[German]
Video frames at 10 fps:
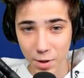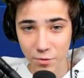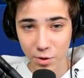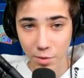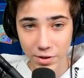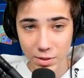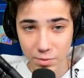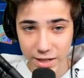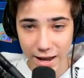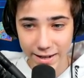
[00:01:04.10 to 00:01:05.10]
mache einfach mal weiter
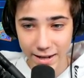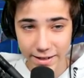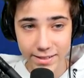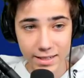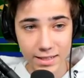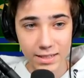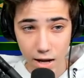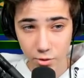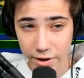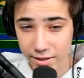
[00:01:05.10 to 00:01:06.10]
mit den Hängegleitern.
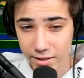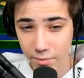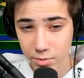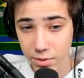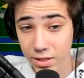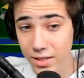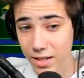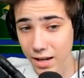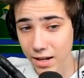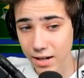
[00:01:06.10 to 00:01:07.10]
Also eigentlich habe ich mir
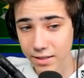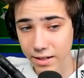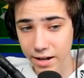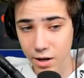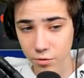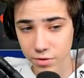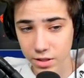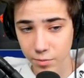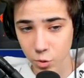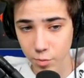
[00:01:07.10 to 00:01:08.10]
nie Hängegleiter gekauft.
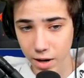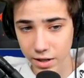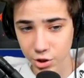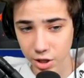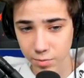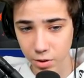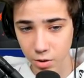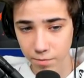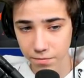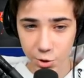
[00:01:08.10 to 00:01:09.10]
Ich habe nur ein paar geschenkt
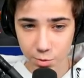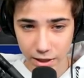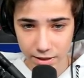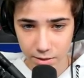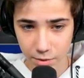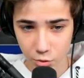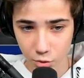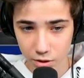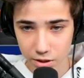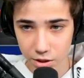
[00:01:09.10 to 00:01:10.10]
bekommen. Ich spiele eigentlich immer
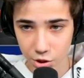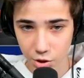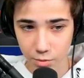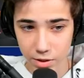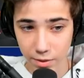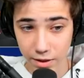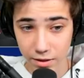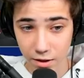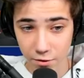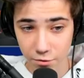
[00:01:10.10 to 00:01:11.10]
nur die Schirme, die
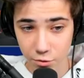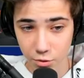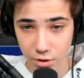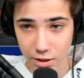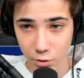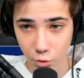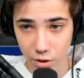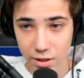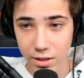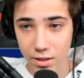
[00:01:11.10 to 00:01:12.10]
man für den
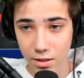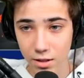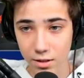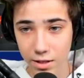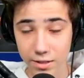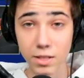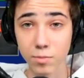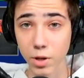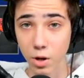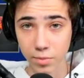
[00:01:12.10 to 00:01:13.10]
Win in jeder
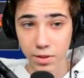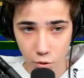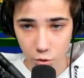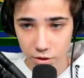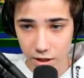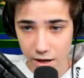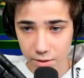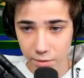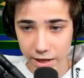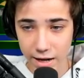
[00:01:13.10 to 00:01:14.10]
Season bekommt. Und
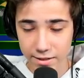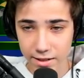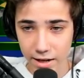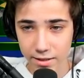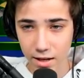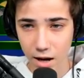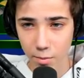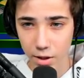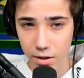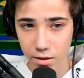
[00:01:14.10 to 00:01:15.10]
halt mein Galaxy-Gleiter.
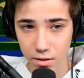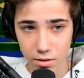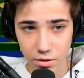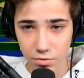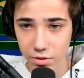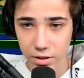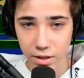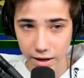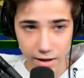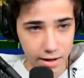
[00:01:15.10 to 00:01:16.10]
Aber äh, ich finde
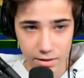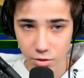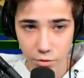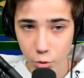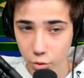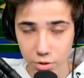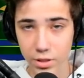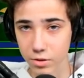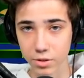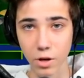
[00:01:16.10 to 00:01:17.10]
Hängegleiter irgendwie
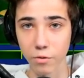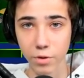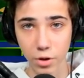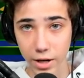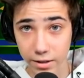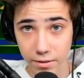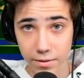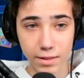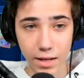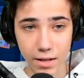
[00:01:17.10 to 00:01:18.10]
unnötig. Also ich kaufe mir auch keine.
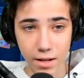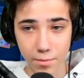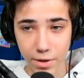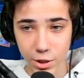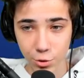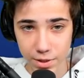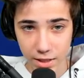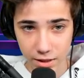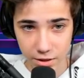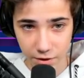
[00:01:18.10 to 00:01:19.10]
Dann meine
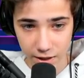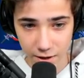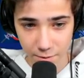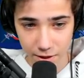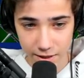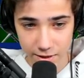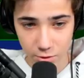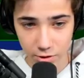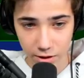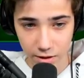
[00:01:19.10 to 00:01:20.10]
Spitzhacken. Ich fange mal ganz
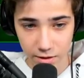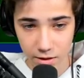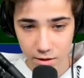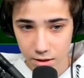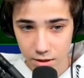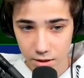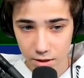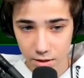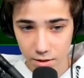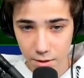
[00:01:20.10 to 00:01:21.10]
unten an
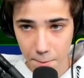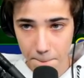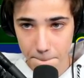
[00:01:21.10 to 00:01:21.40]
hier.